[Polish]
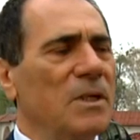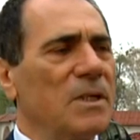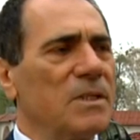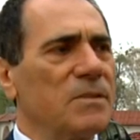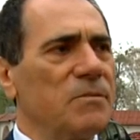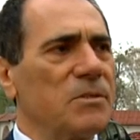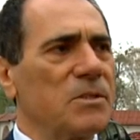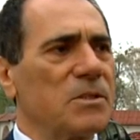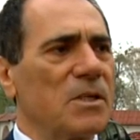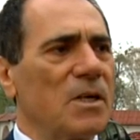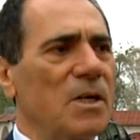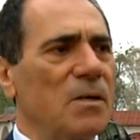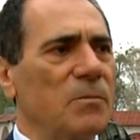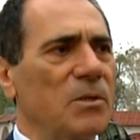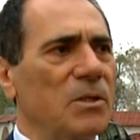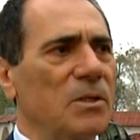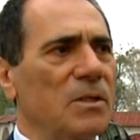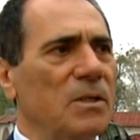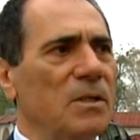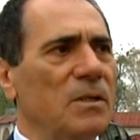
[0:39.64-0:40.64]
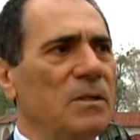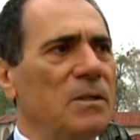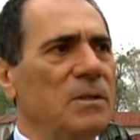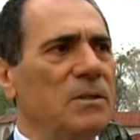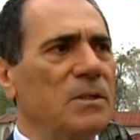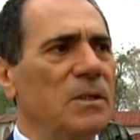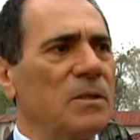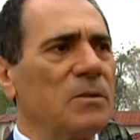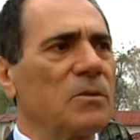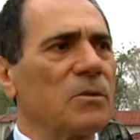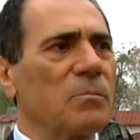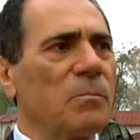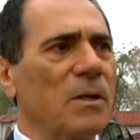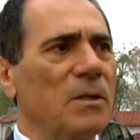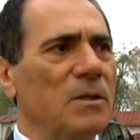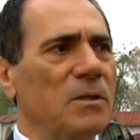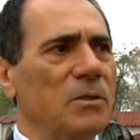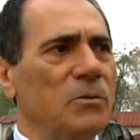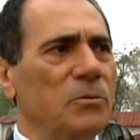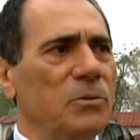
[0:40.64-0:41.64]
nazwiskami kryli się
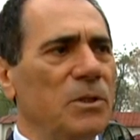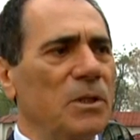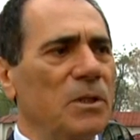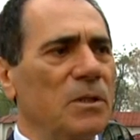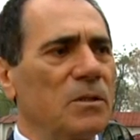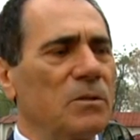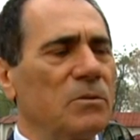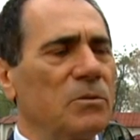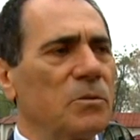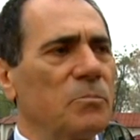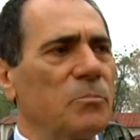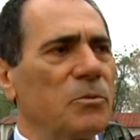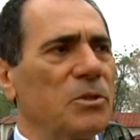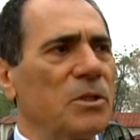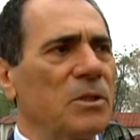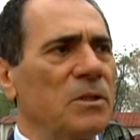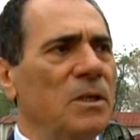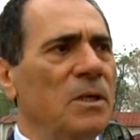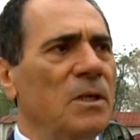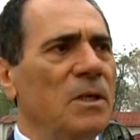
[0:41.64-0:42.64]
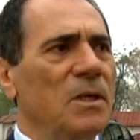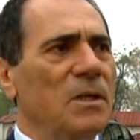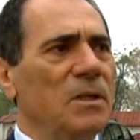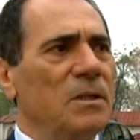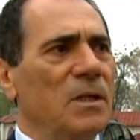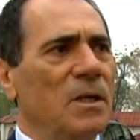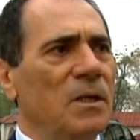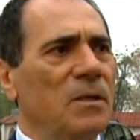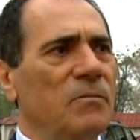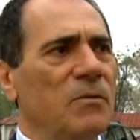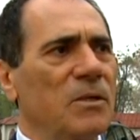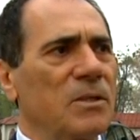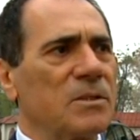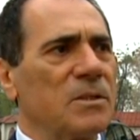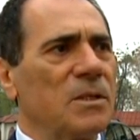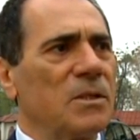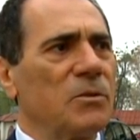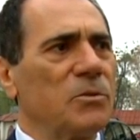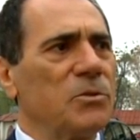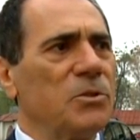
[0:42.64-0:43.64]
normalni ludzie, którzy posiadali
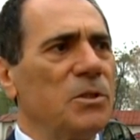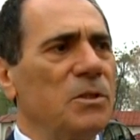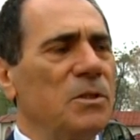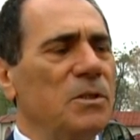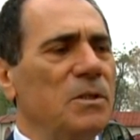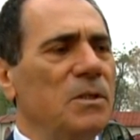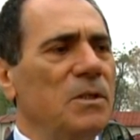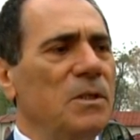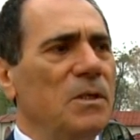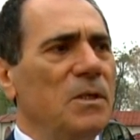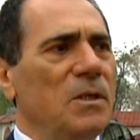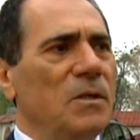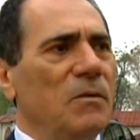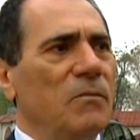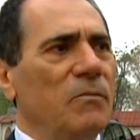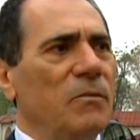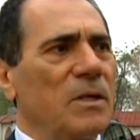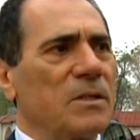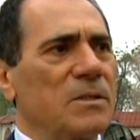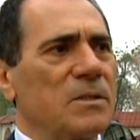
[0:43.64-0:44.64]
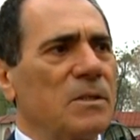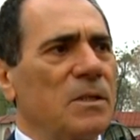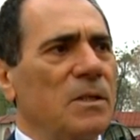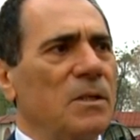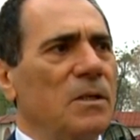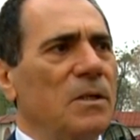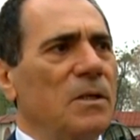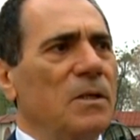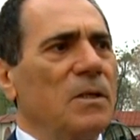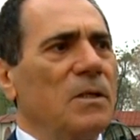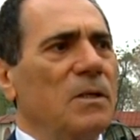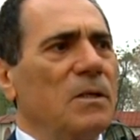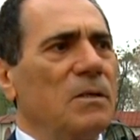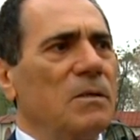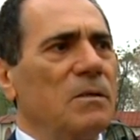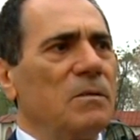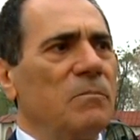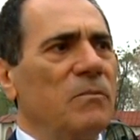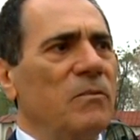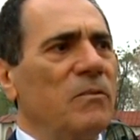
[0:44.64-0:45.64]
własne rodziny, własne
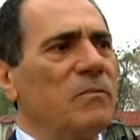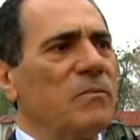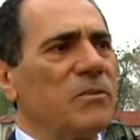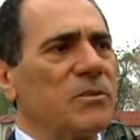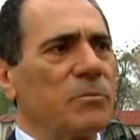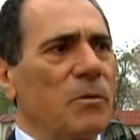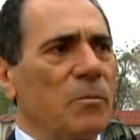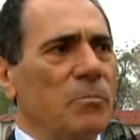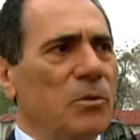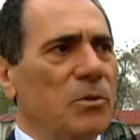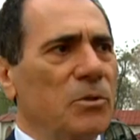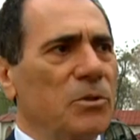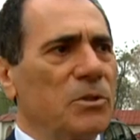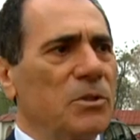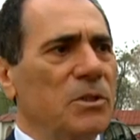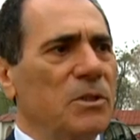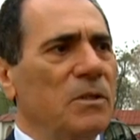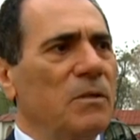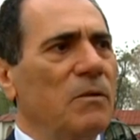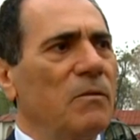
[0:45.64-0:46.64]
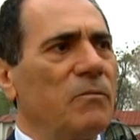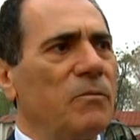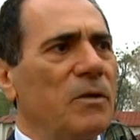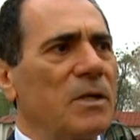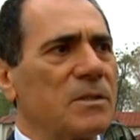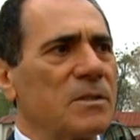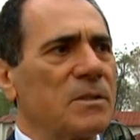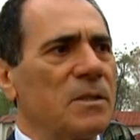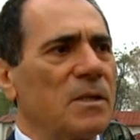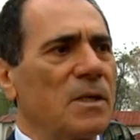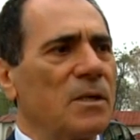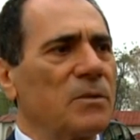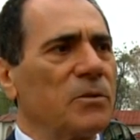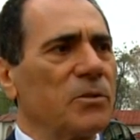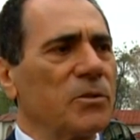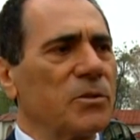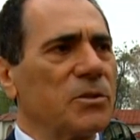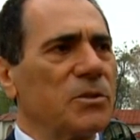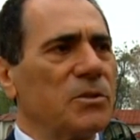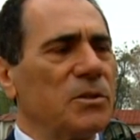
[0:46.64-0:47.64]
słabości, własne
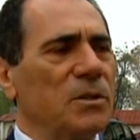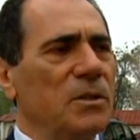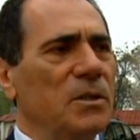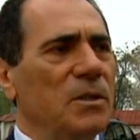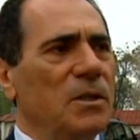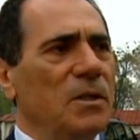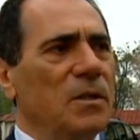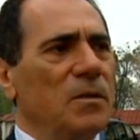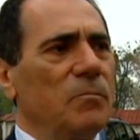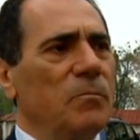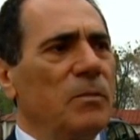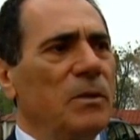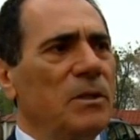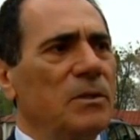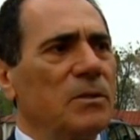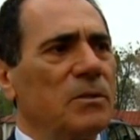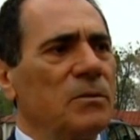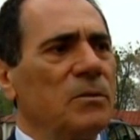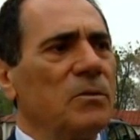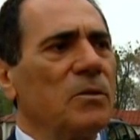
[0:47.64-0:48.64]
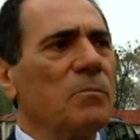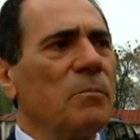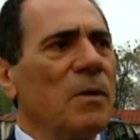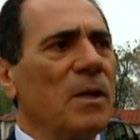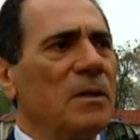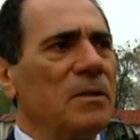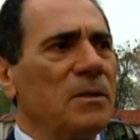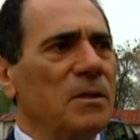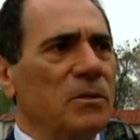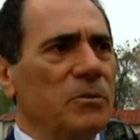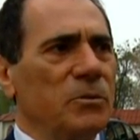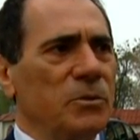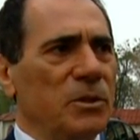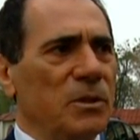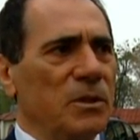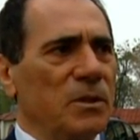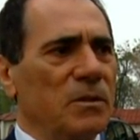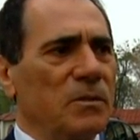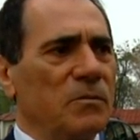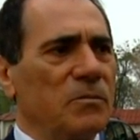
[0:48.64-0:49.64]
radości. Byli to normalni
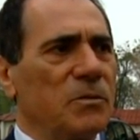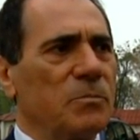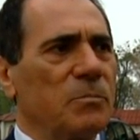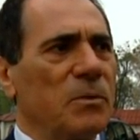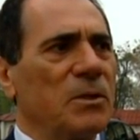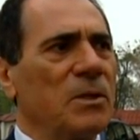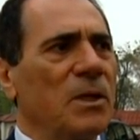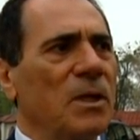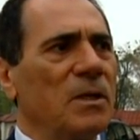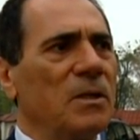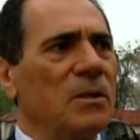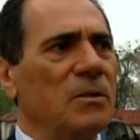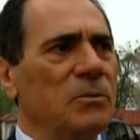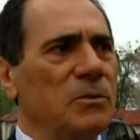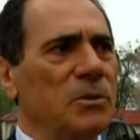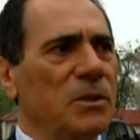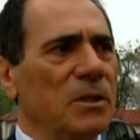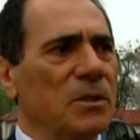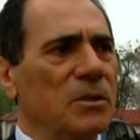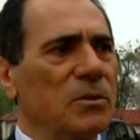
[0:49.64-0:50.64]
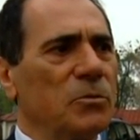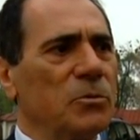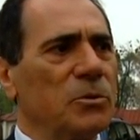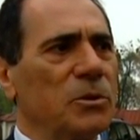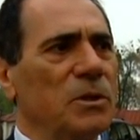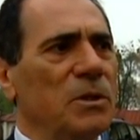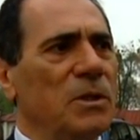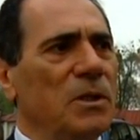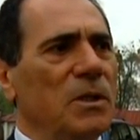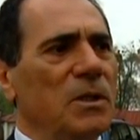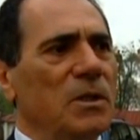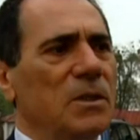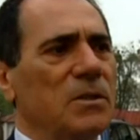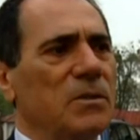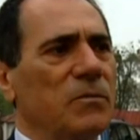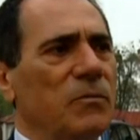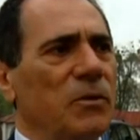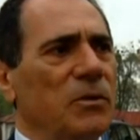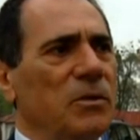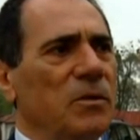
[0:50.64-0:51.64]
ludzie, wspaniali ludzie, którzy
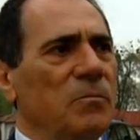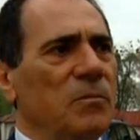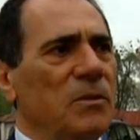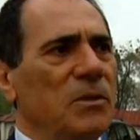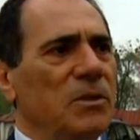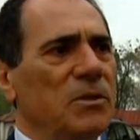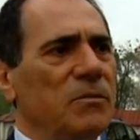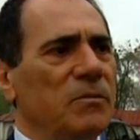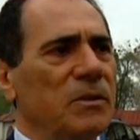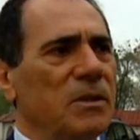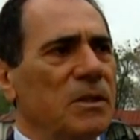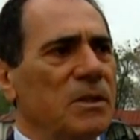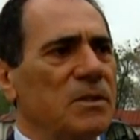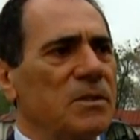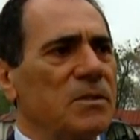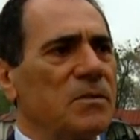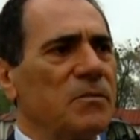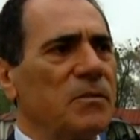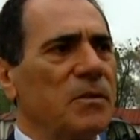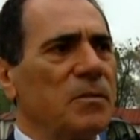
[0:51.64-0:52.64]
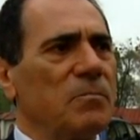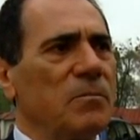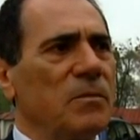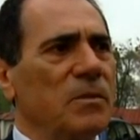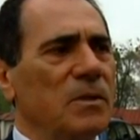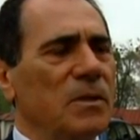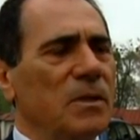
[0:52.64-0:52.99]
swoim świadectwem,